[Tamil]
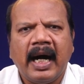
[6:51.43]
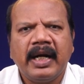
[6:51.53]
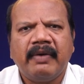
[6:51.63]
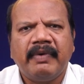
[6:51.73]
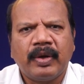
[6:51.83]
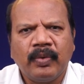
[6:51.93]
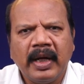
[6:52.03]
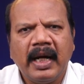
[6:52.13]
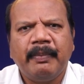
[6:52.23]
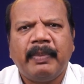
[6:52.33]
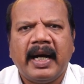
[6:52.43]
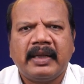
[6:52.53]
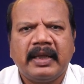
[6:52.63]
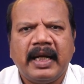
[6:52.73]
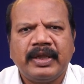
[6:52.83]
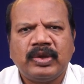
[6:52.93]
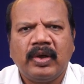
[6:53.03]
ஆண்டவர் உங்களை பார்த்துதான்